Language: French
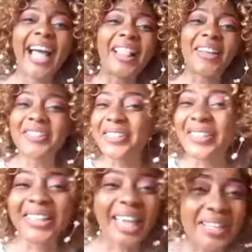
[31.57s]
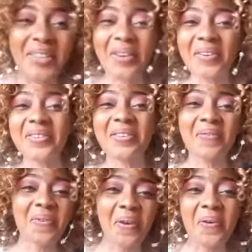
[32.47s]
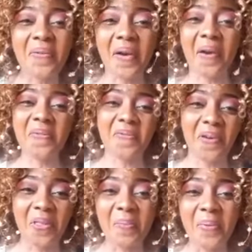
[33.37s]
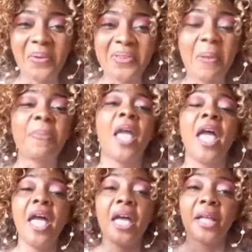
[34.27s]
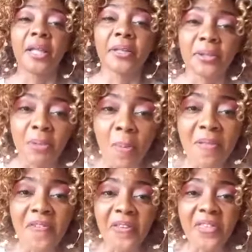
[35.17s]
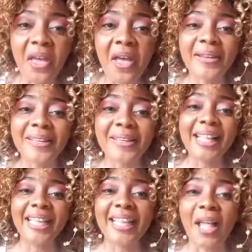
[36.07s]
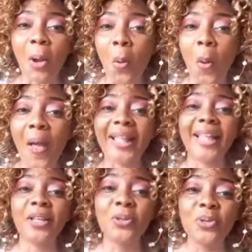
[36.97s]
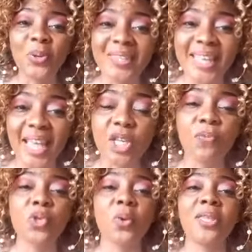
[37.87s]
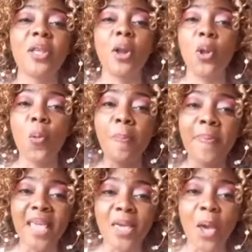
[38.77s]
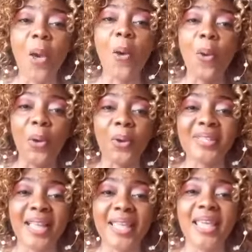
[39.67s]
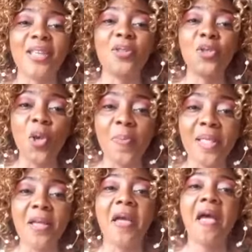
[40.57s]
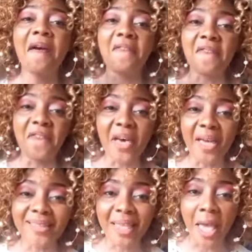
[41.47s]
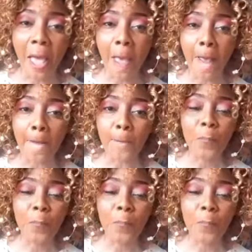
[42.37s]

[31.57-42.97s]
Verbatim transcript: Alors, je suis très heureuse de vous revoir une fois de plus. 2021, c'est l'année de la gloire, l'année du succès. Je vous souhaite le meilleur, heureuse année 2021.